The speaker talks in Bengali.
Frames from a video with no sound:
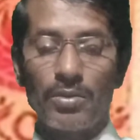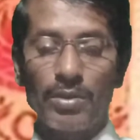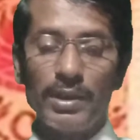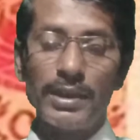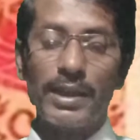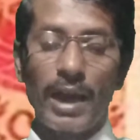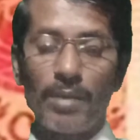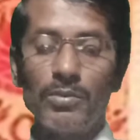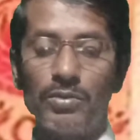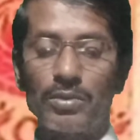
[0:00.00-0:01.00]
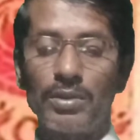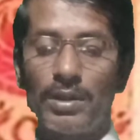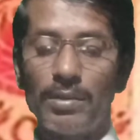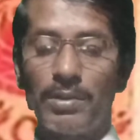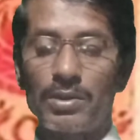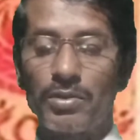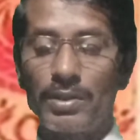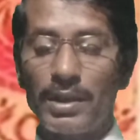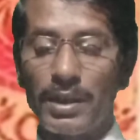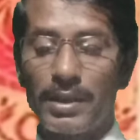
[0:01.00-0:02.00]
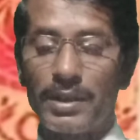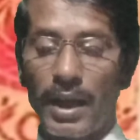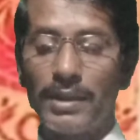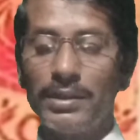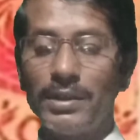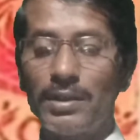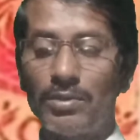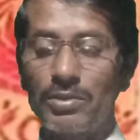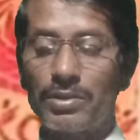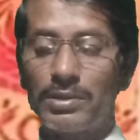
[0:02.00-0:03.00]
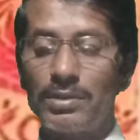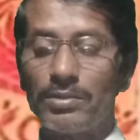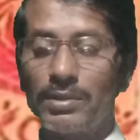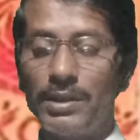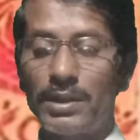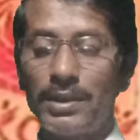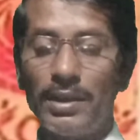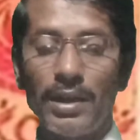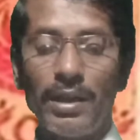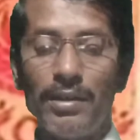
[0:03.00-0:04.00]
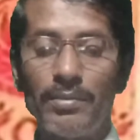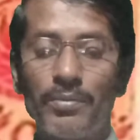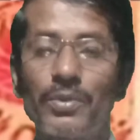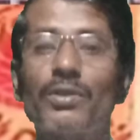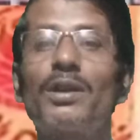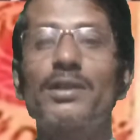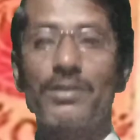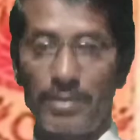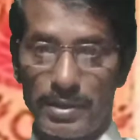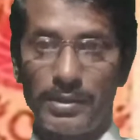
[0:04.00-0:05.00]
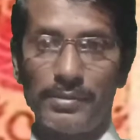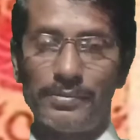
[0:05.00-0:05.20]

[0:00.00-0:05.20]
রোগিণী কামুক এবং শরীরের ডান দিকে ঔষধটি অধিক্রিয়া প্রকাশ করে